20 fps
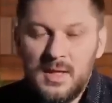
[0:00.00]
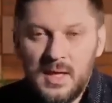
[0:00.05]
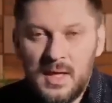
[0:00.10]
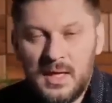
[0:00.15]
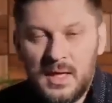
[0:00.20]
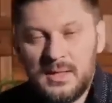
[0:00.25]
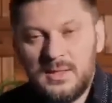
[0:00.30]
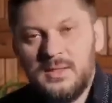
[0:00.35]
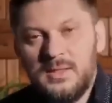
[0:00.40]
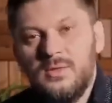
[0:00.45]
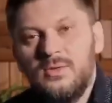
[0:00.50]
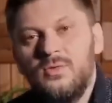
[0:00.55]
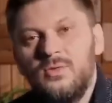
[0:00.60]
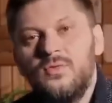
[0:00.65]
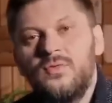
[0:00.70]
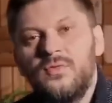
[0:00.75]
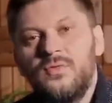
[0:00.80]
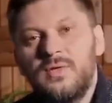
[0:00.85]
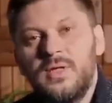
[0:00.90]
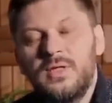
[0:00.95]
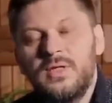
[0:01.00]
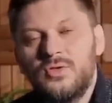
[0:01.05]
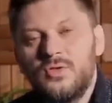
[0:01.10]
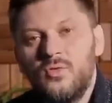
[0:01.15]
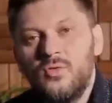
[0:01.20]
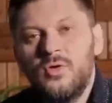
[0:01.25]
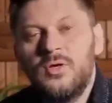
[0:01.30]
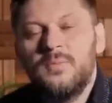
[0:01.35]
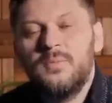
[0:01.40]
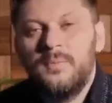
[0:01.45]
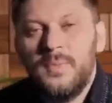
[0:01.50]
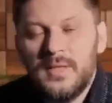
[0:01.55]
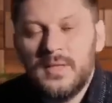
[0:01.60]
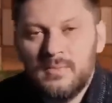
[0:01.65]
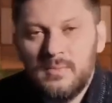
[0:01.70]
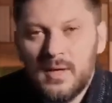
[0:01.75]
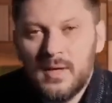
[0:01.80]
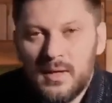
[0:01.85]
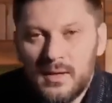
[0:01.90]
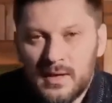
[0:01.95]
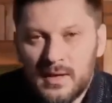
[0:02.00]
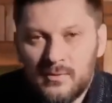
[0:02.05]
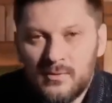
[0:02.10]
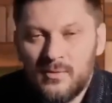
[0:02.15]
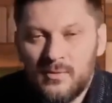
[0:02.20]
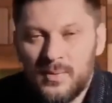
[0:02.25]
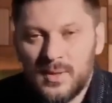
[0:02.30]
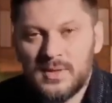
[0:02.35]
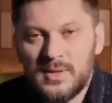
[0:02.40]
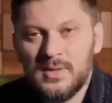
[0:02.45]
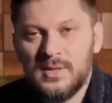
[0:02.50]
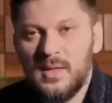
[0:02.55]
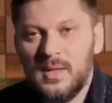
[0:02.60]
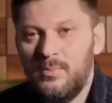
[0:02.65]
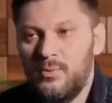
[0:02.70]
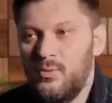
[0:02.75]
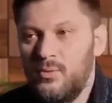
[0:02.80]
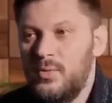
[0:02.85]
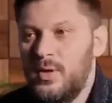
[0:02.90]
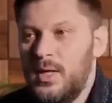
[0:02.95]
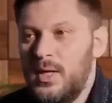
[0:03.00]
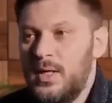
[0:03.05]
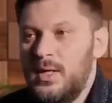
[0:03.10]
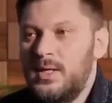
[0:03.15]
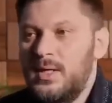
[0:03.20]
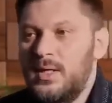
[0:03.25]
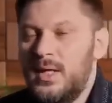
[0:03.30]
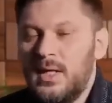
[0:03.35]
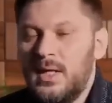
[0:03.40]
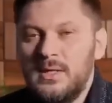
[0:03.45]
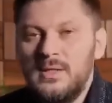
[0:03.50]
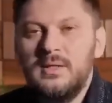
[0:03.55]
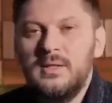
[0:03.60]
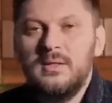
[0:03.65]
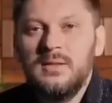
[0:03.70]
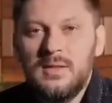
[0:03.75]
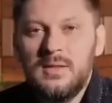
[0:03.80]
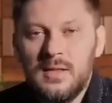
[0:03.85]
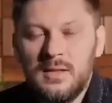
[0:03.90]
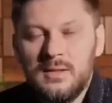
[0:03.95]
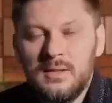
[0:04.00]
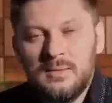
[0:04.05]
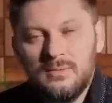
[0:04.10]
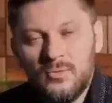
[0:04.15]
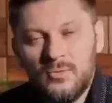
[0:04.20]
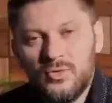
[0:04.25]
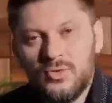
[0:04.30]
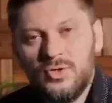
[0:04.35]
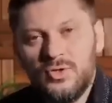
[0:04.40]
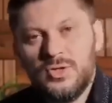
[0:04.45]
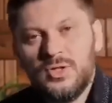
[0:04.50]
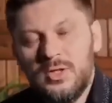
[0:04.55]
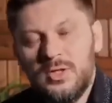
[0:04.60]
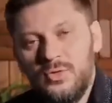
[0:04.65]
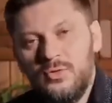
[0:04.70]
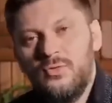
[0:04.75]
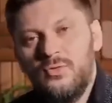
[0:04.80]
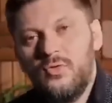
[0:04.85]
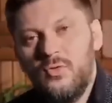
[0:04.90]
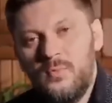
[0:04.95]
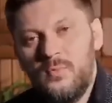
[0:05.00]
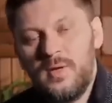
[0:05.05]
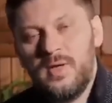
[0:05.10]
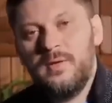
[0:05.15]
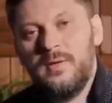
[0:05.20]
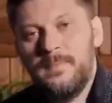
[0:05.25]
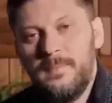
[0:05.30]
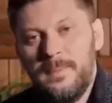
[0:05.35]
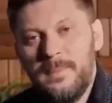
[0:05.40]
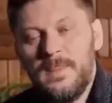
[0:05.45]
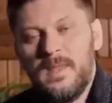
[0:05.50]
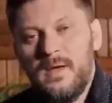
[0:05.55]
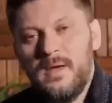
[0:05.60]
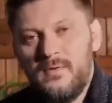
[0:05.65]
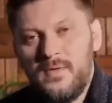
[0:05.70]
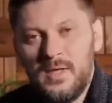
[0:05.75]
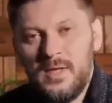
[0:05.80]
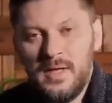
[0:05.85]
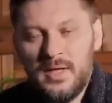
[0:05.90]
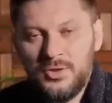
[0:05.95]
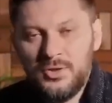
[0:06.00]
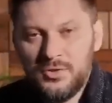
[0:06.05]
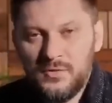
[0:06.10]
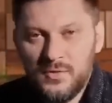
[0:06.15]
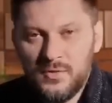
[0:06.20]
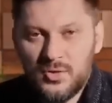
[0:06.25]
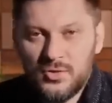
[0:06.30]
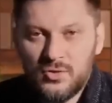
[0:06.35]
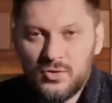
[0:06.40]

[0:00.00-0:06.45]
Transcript: оттянув носок, подмял его под стопу и ходил так немножечко ногу приволачивая,